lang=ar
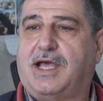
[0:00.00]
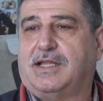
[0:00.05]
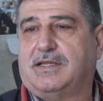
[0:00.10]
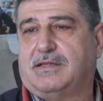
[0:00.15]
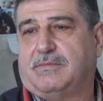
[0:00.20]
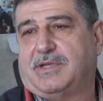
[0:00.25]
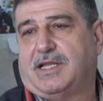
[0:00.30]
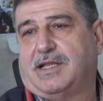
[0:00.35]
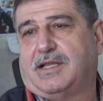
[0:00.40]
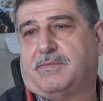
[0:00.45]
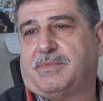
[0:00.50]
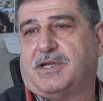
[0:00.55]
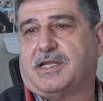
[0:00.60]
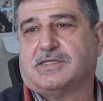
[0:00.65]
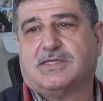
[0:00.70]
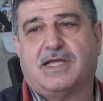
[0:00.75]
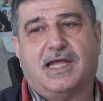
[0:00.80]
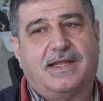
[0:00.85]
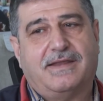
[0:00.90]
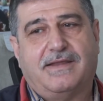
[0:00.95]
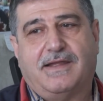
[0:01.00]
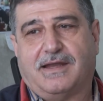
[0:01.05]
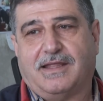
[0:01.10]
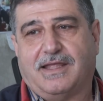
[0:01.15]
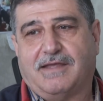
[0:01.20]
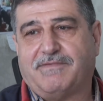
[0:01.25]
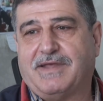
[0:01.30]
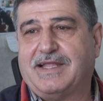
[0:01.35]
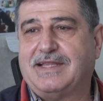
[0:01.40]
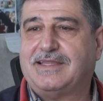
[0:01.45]
حد من هالابراج اهل
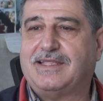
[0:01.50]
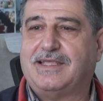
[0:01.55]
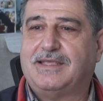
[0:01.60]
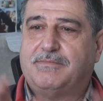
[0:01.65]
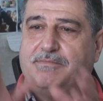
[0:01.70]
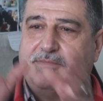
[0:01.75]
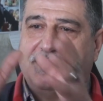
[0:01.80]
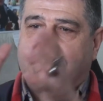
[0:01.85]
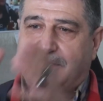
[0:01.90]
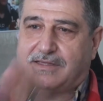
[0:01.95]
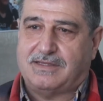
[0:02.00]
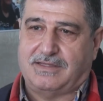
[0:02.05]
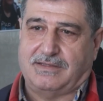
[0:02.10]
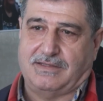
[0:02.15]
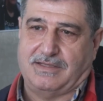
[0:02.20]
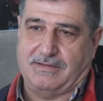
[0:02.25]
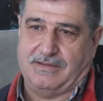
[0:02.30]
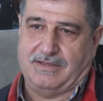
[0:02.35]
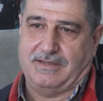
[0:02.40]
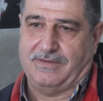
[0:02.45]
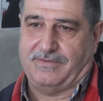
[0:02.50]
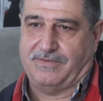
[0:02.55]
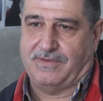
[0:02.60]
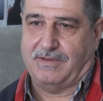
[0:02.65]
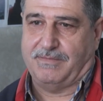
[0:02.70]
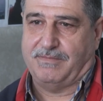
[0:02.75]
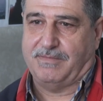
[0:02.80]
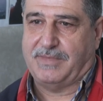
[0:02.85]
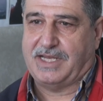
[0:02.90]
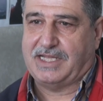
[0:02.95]
داريه فانت بنت
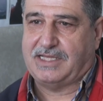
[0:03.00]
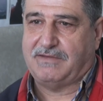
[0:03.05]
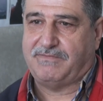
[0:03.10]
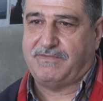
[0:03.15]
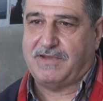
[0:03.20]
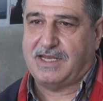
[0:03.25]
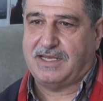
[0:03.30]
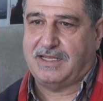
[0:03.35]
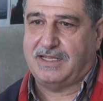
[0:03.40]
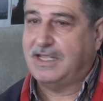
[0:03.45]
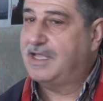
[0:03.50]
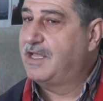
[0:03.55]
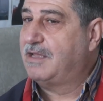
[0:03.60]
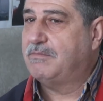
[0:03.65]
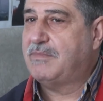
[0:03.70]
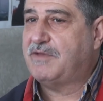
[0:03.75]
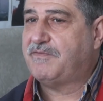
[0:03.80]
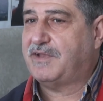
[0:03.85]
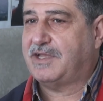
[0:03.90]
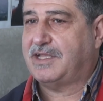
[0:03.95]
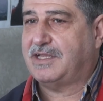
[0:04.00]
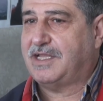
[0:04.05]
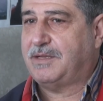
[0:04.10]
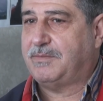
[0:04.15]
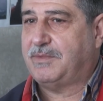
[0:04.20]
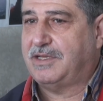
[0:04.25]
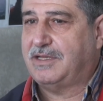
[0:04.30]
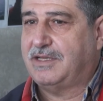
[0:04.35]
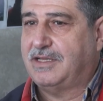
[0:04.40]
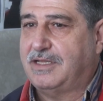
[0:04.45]
البلد الفلاني ما فيك
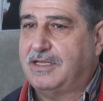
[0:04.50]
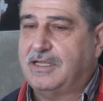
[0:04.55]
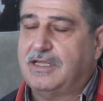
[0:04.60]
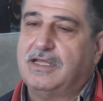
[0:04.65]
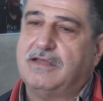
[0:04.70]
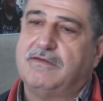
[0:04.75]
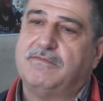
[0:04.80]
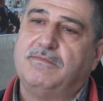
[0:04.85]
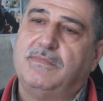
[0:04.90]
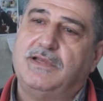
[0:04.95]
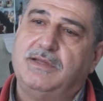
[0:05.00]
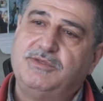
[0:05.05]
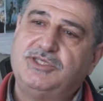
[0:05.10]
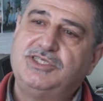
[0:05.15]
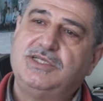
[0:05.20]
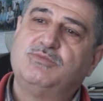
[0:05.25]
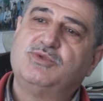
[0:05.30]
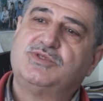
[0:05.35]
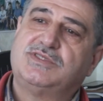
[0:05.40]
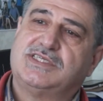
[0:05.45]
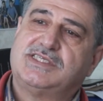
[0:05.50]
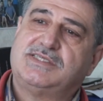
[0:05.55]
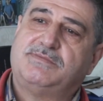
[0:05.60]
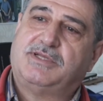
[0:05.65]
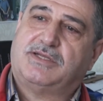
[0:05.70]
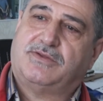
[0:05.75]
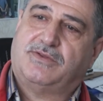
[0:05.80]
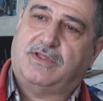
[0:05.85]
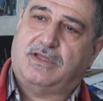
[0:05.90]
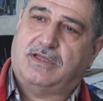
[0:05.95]
تعملي بيجي
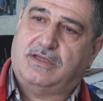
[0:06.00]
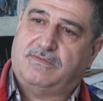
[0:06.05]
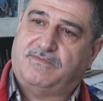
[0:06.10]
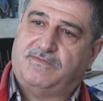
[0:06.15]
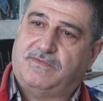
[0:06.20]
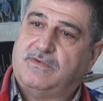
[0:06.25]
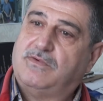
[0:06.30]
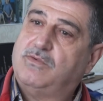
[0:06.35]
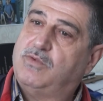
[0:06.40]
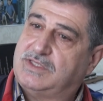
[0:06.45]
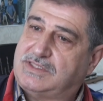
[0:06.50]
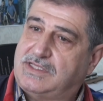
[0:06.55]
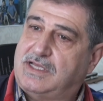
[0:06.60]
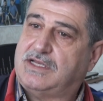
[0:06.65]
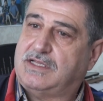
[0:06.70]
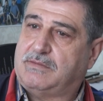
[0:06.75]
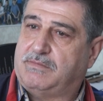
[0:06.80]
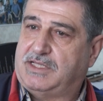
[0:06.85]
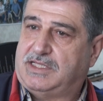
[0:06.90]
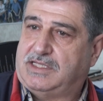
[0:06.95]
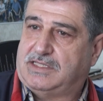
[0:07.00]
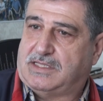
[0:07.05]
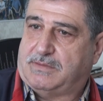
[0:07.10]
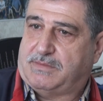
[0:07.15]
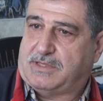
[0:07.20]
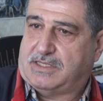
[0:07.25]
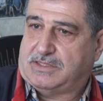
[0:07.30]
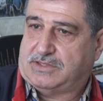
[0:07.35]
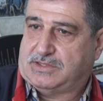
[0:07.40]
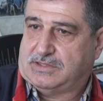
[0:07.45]
المستثمر الضخم وصارت مدينه
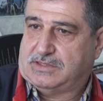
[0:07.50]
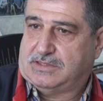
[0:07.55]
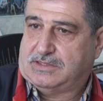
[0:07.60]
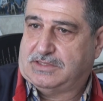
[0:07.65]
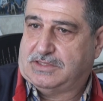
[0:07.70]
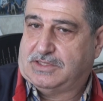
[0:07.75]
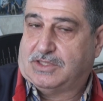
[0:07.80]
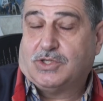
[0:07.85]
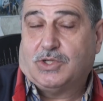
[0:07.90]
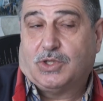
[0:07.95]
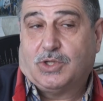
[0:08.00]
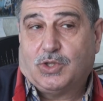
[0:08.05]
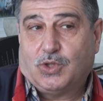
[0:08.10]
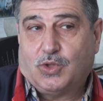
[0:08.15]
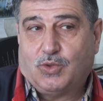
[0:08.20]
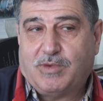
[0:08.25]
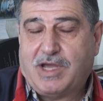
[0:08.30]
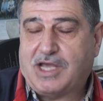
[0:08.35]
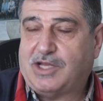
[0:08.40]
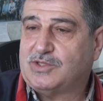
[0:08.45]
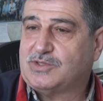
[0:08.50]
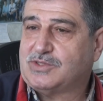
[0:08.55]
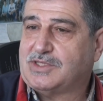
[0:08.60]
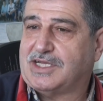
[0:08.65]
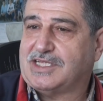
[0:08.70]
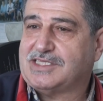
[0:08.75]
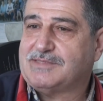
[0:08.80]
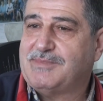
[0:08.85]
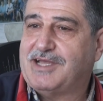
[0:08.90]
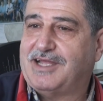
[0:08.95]
ابراج وما
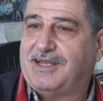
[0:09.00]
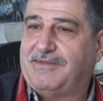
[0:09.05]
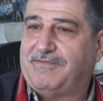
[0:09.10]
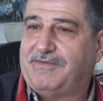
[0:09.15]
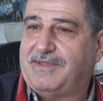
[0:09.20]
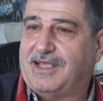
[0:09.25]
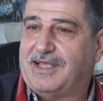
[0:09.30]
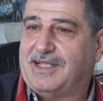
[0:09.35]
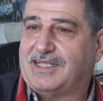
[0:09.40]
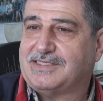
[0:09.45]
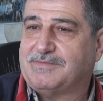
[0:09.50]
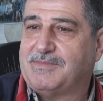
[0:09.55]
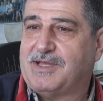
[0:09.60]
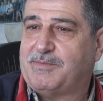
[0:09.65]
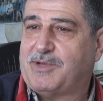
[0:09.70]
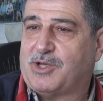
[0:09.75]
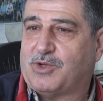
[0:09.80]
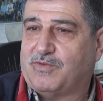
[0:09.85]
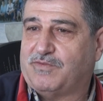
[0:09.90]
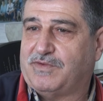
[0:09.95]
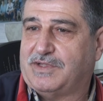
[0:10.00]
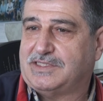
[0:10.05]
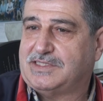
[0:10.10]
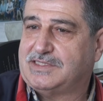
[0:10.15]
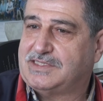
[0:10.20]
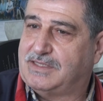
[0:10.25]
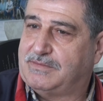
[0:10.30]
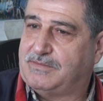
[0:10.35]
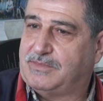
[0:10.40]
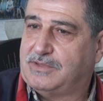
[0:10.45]
حنذكر اسماء اللي فيها اسماء معروفه
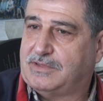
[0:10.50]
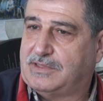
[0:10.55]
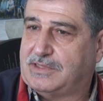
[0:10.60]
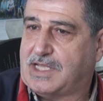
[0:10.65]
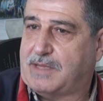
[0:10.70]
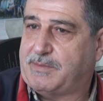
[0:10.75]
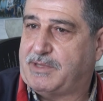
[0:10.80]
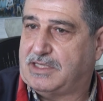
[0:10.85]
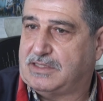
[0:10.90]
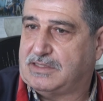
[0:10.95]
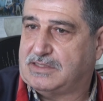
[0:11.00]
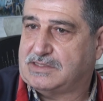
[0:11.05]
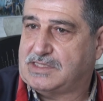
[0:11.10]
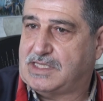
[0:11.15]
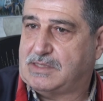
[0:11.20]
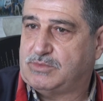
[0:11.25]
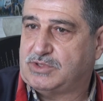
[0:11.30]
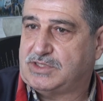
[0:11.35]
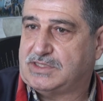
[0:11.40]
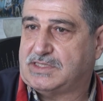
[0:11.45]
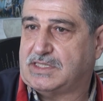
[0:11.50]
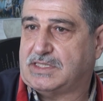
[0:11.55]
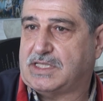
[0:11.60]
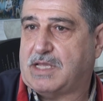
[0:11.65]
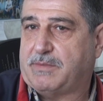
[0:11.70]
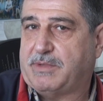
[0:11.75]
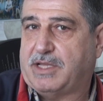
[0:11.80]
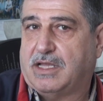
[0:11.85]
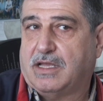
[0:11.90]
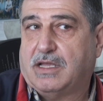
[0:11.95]
جزء من تابع للنظام وجزء
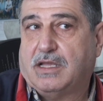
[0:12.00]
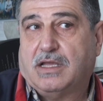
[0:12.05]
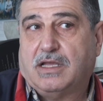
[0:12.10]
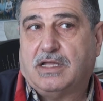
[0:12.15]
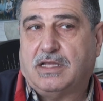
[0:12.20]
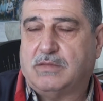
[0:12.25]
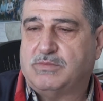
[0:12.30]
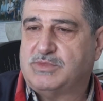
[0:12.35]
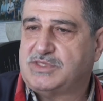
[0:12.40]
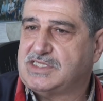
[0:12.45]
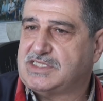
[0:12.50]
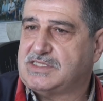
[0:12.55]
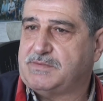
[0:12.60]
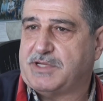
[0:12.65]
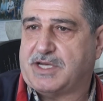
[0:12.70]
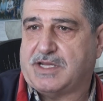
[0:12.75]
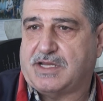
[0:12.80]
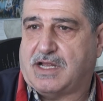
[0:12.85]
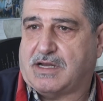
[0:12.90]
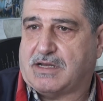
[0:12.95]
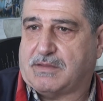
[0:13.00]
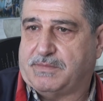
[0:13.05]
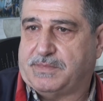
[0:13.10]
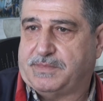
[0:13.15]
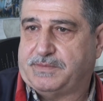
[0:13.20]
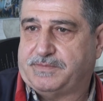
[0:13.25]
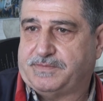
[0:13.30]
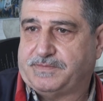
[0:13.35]
تابع لمستثمرين عرب